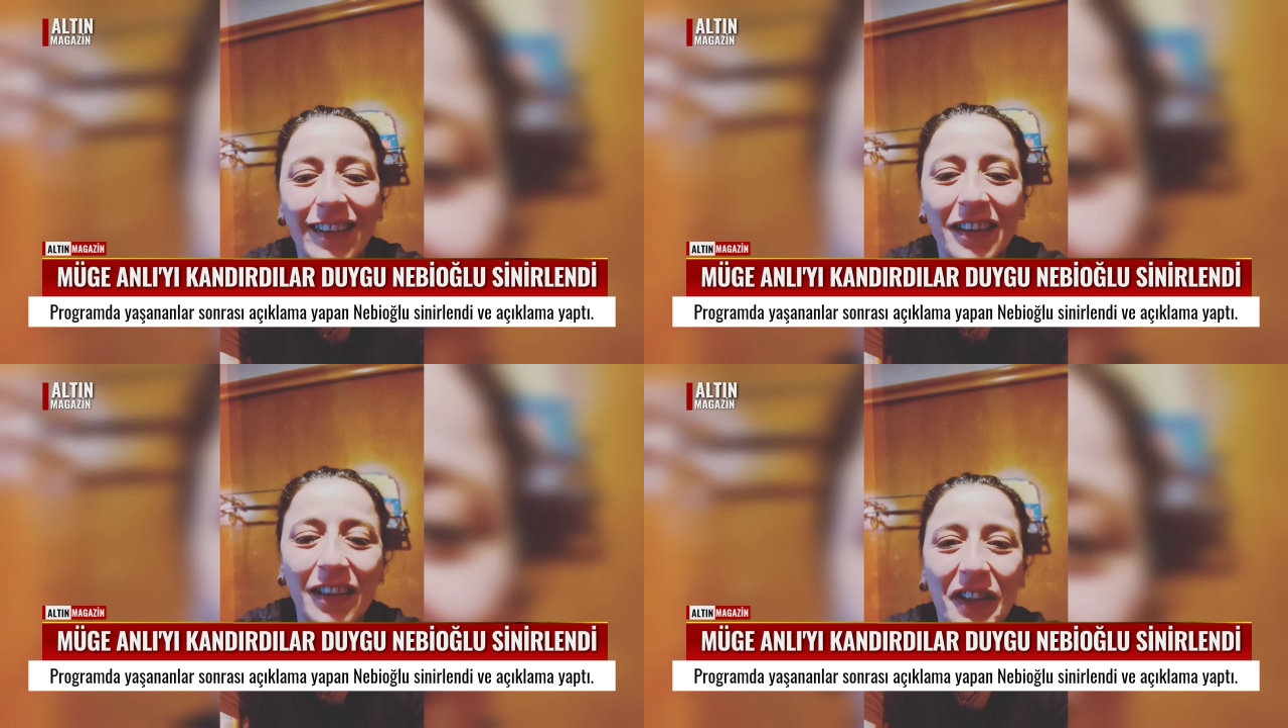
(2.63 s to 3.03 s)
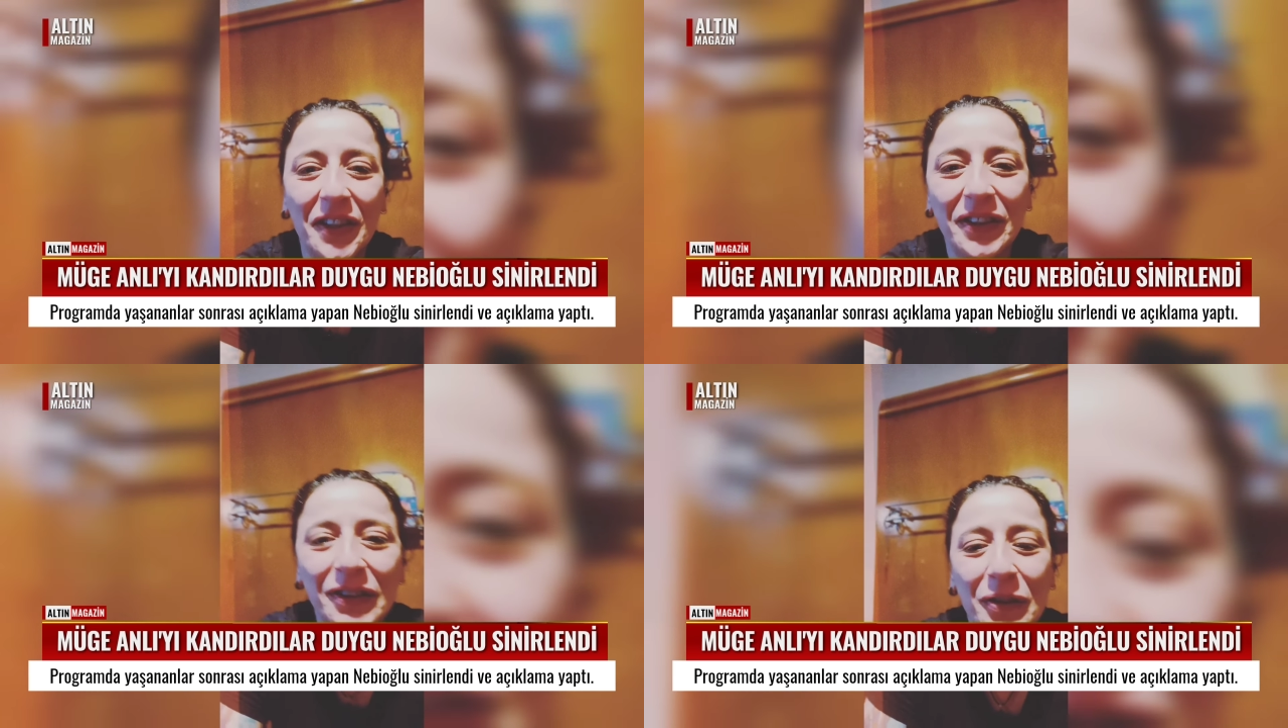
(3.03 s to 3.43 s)
Ee,
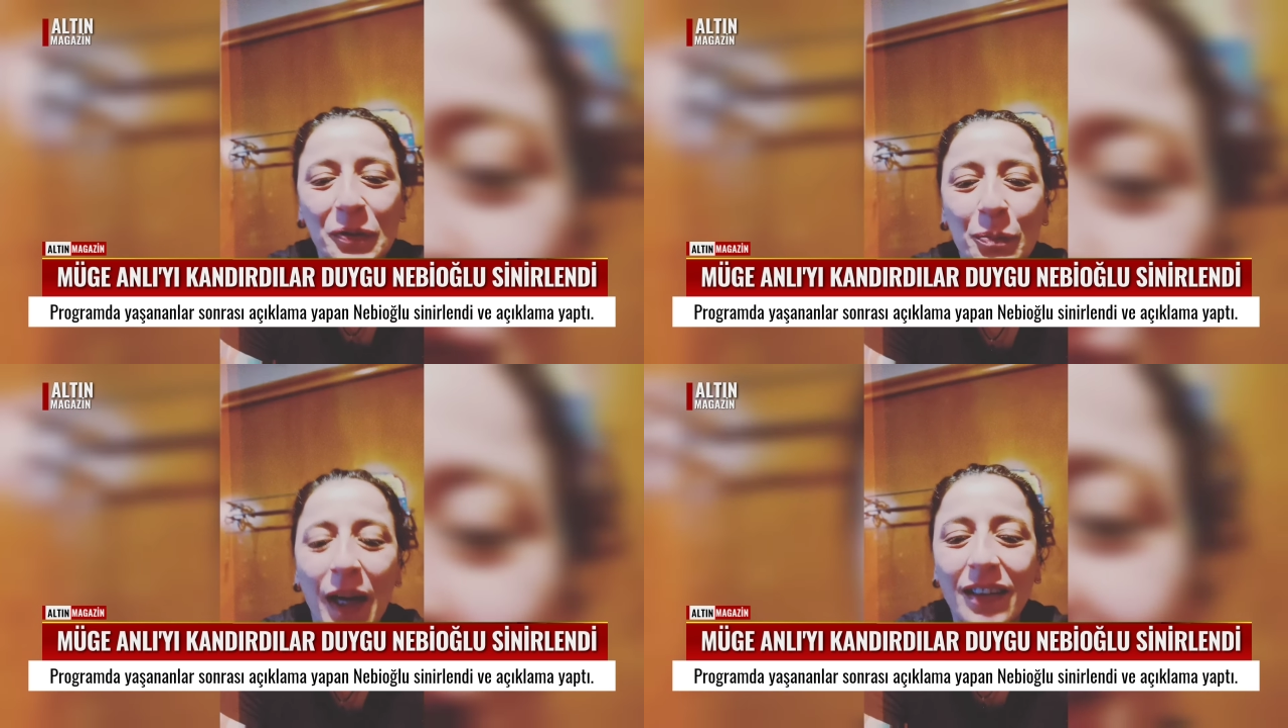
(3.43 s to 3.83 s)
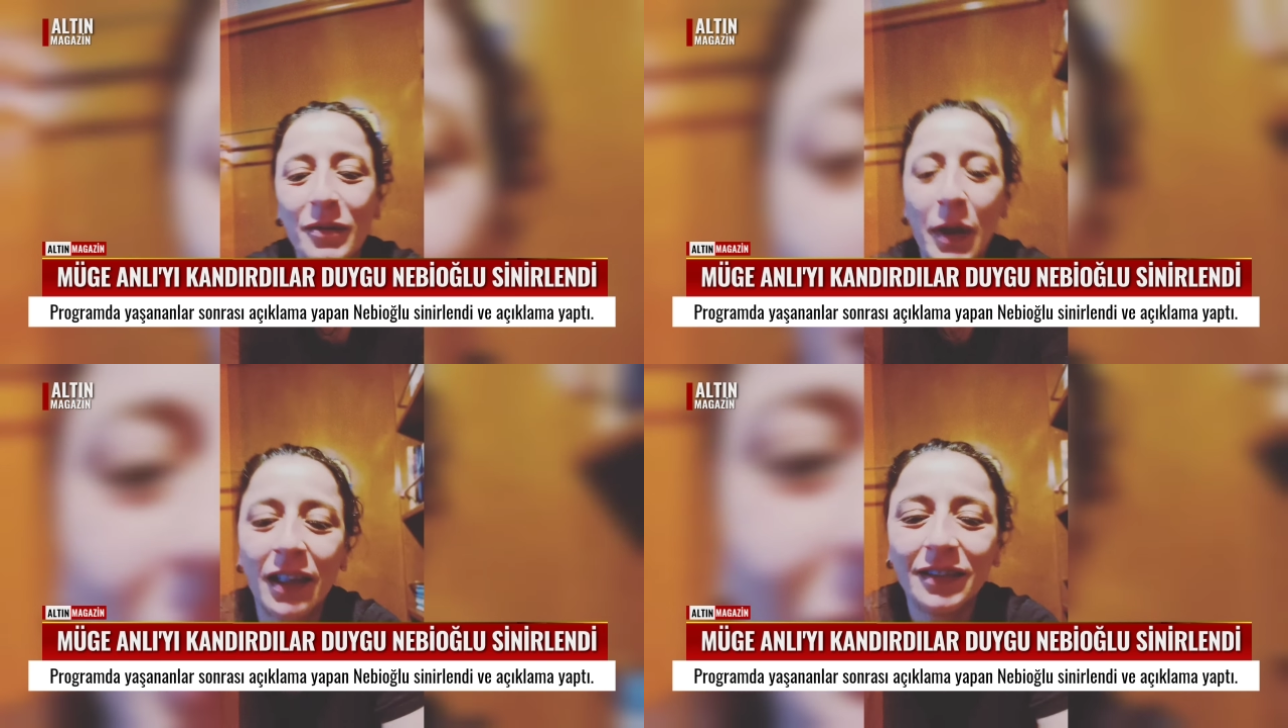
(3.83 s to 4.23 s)

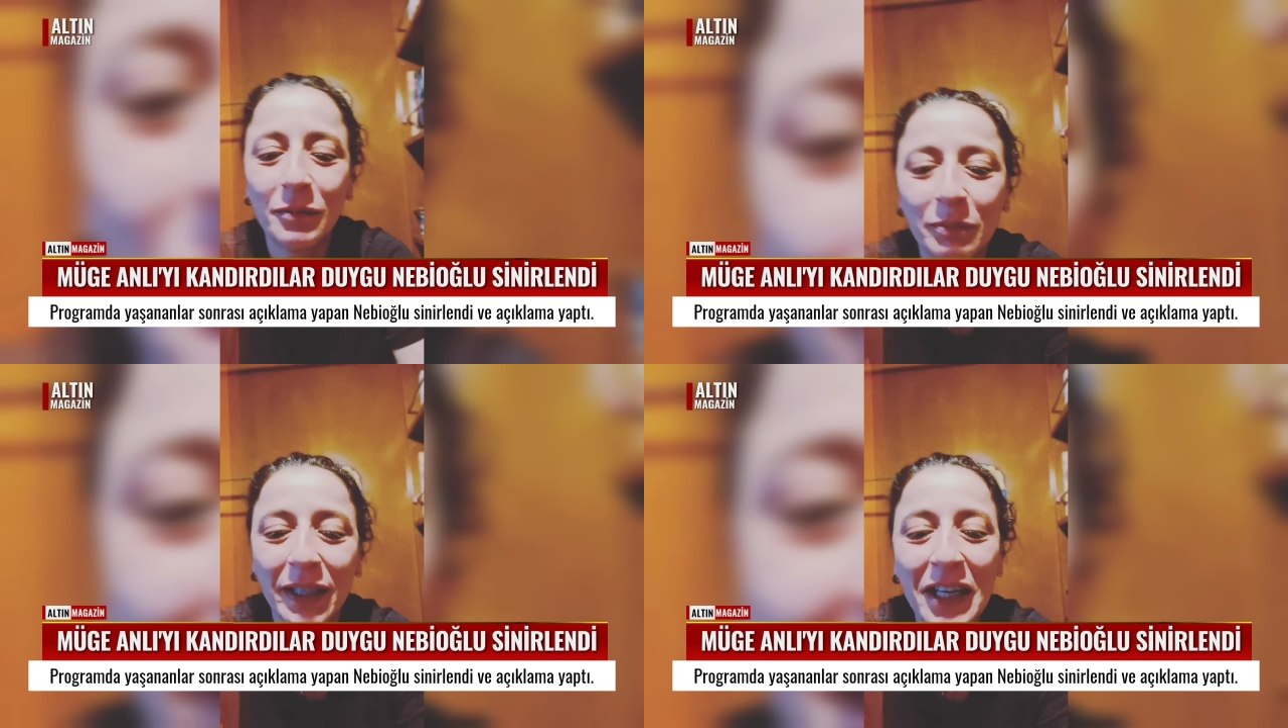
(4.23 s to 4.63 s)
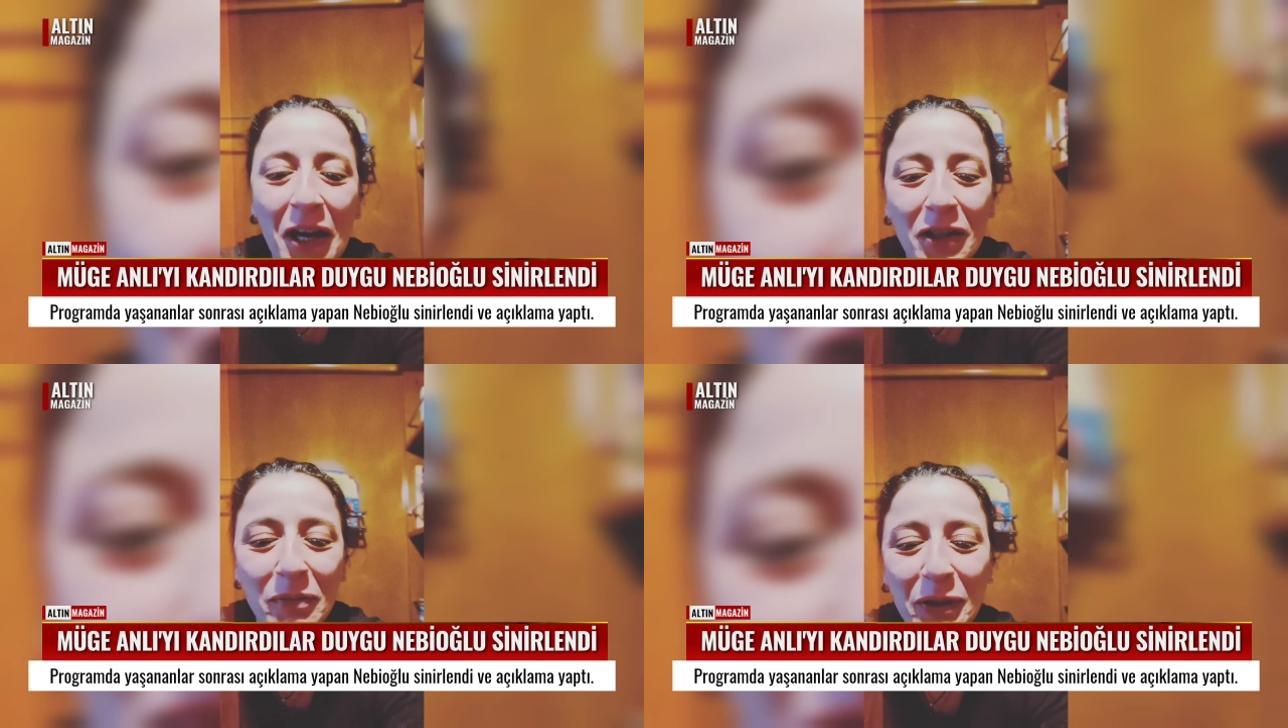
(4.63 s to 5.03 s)
ben ben
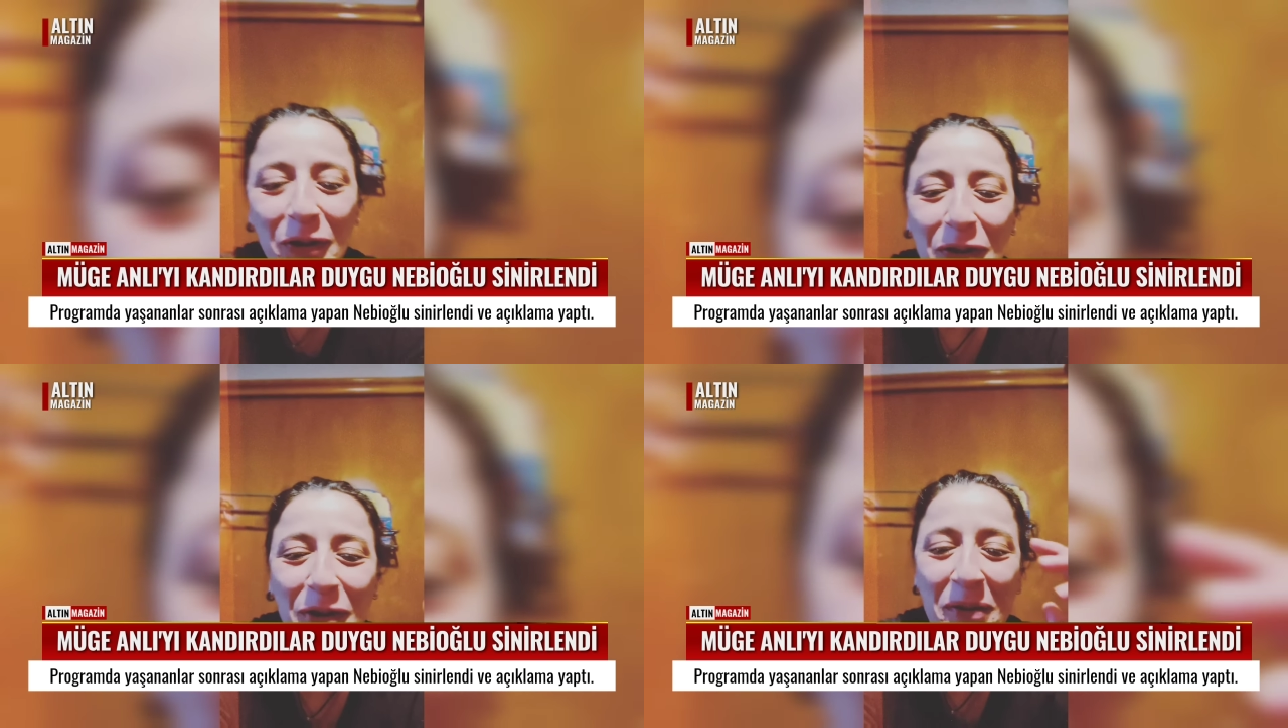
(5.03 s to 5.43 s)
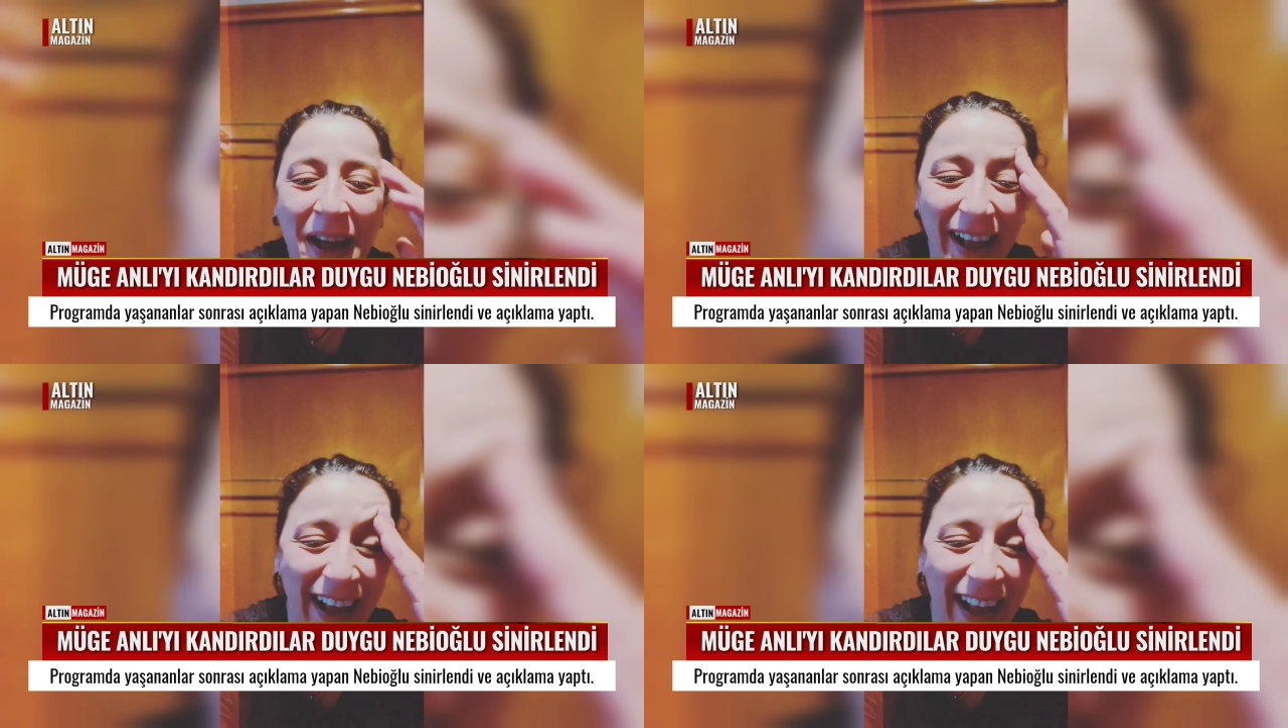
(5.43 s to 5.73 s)
mekanıma döndüm.